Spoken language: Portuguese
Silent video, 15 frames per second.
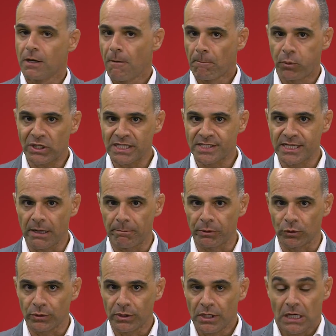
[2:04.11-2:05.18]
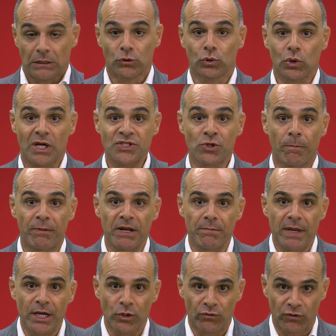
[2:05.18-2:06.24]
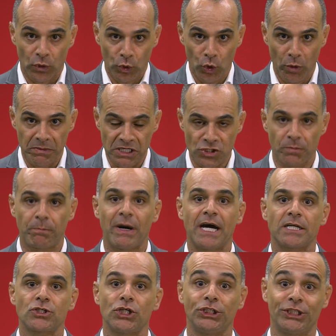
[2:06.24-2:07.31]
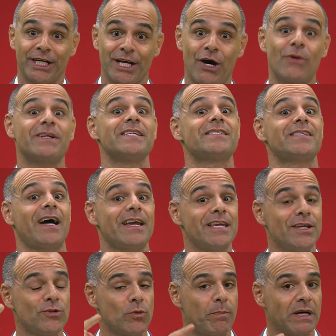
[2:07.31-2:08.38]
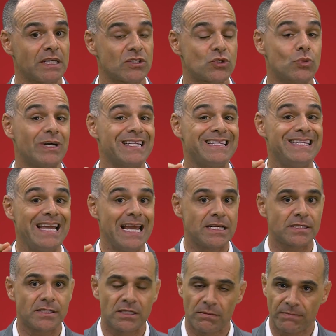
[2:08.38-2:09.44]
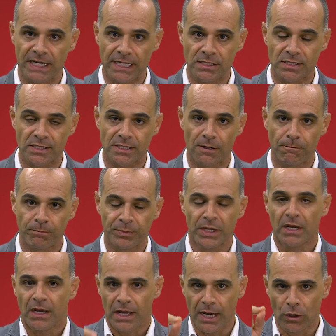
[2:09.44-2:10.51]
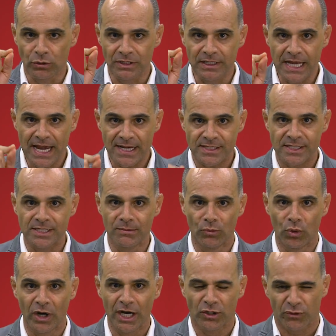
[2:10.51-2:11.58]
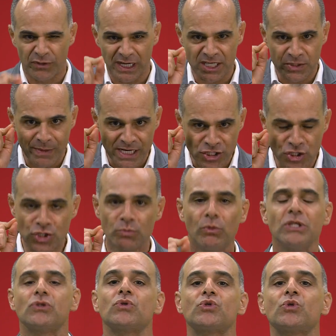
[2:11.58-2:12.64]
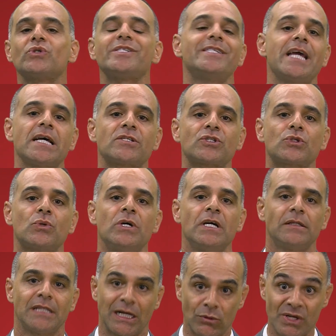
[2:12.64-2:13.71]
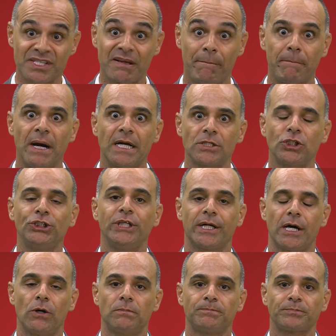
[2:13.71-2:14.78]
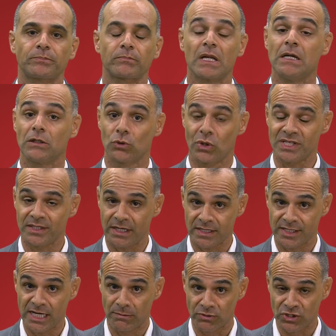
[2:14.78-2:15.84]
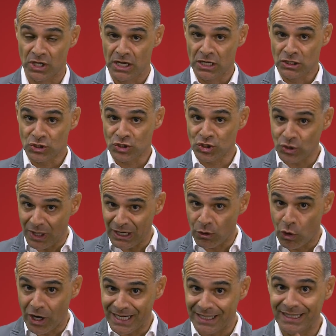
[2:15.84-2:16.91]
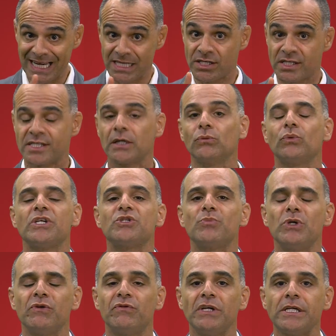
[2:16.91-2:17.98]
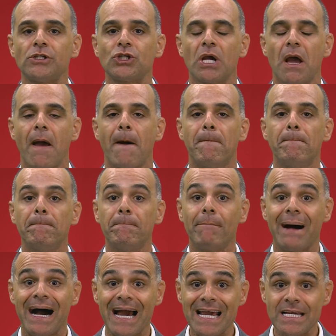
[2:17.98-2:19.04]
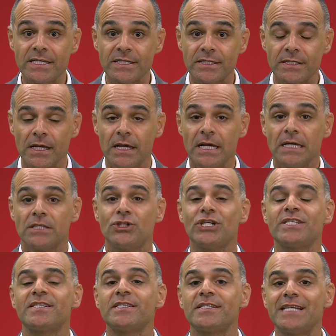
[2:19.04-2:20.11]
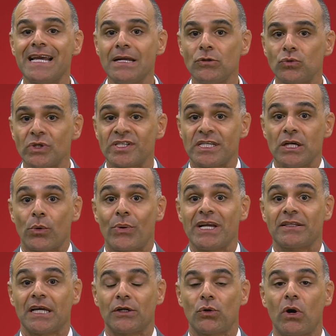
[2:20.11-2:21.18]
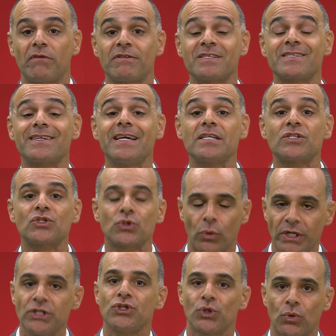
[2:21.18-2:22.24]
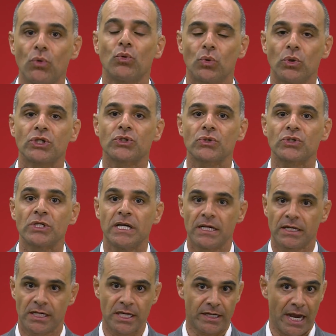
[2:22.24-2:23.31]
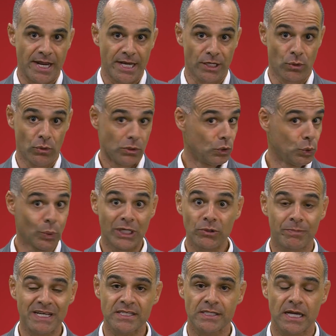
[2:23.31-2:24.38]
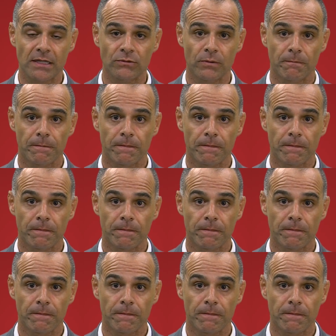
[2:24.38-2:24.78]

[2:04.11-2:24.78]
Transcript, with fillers: Por exemplo, no nosso primeiro volume de parte geral, que está indo para a sua décima edição, é o décimo ano, felizmente, de muito sucesso da nossa parte geral, nós trazemos só agora, na edição 2020, mais de 150 novas questões de concursos que caíram no ano passado.